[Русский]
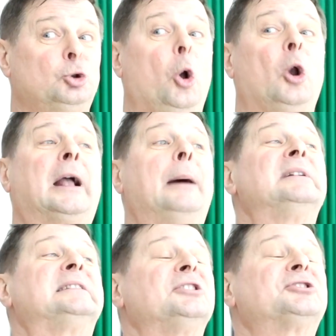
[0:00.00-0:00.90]
только
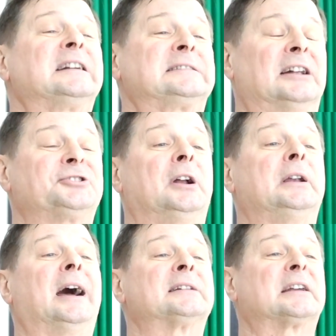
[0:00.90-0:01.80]
мы сейчас
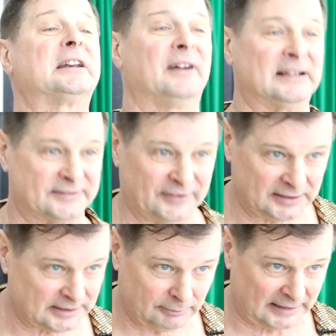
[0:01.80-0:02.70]
начали открывать
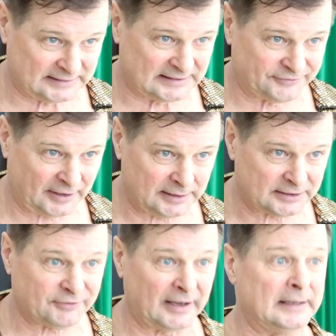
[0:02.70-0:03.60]
свои таланты, свои,
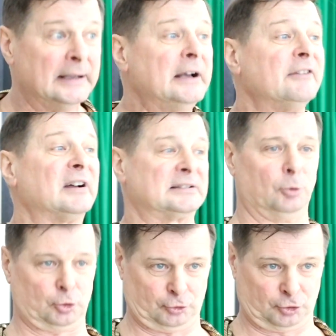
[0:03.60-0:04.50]
свои
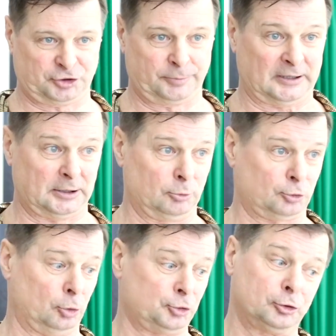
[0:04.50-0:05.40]
возможности, потому
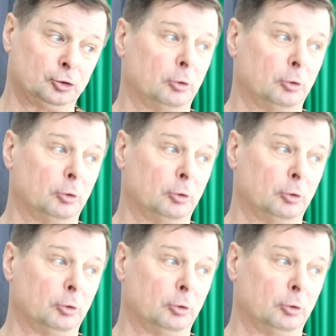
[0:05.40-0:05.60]
что очень